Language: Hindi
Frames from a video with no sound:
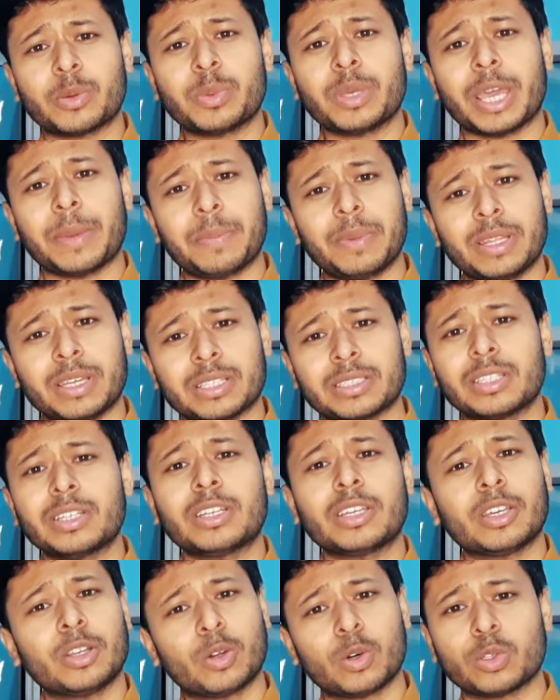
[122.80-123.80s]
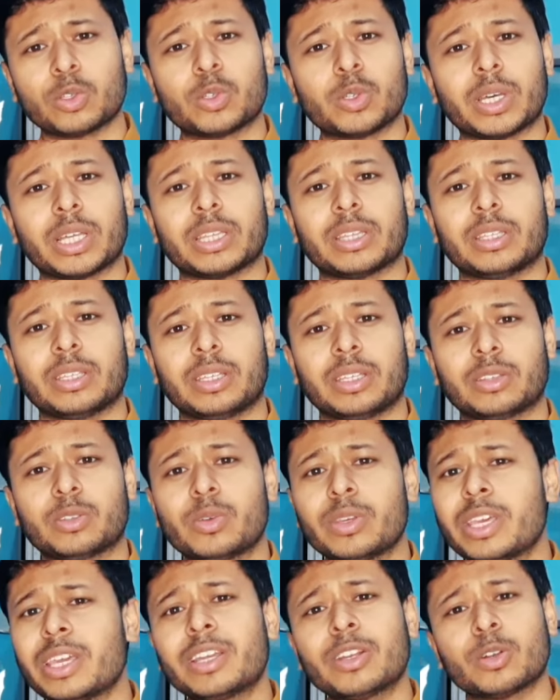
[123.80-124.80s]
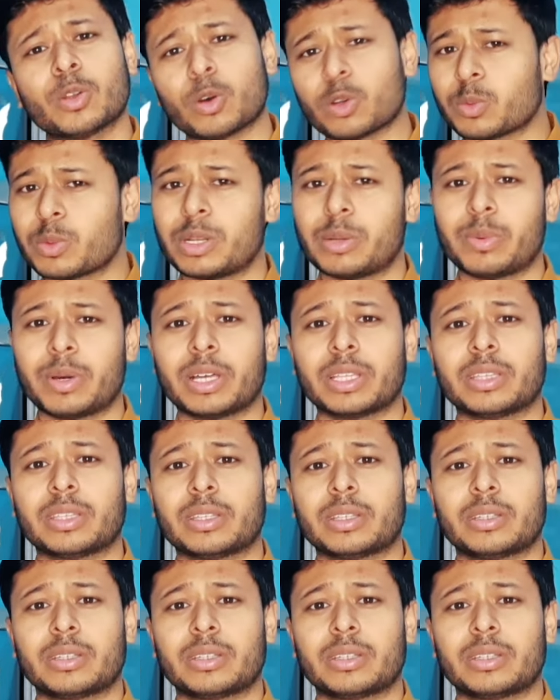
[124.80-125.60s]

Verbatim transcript: कभी एप्लीकेशन क्लोज हो जाते हैं तो एक नॉर्मल बात